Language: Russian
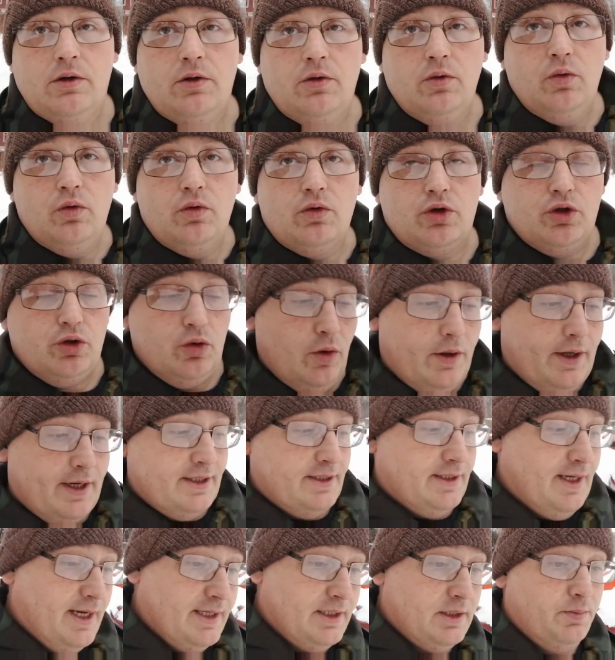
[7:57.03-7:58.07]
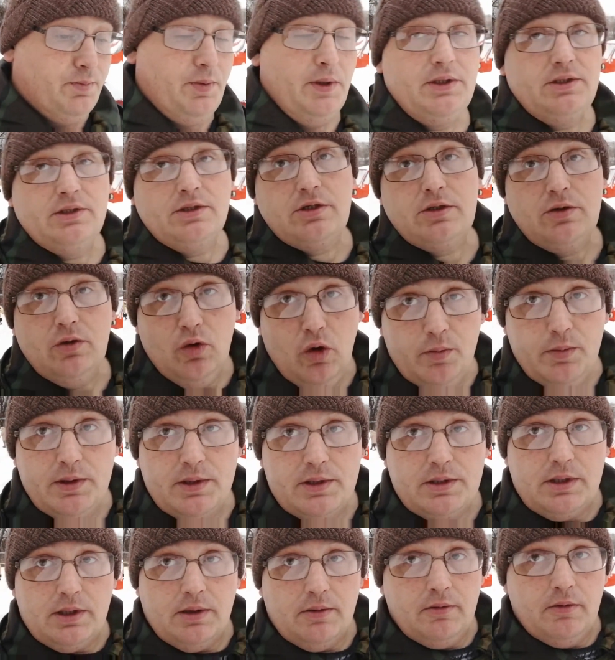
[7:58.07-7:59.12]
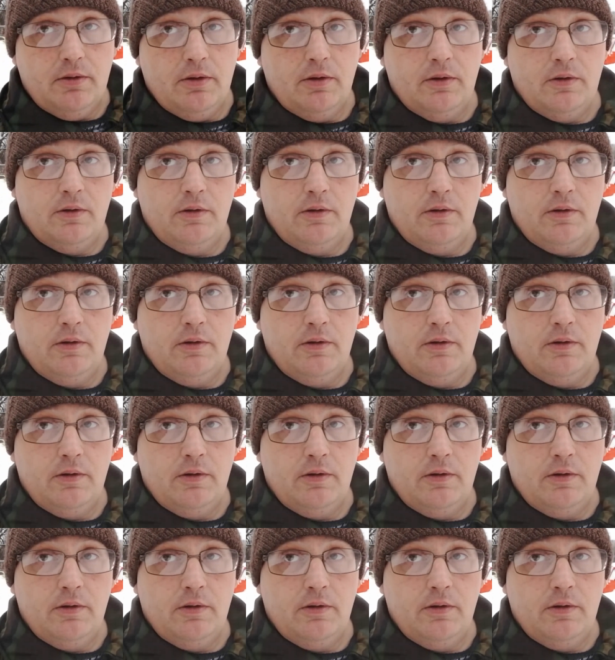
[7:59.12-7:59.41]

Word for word: Ну, что касается Пензенской области,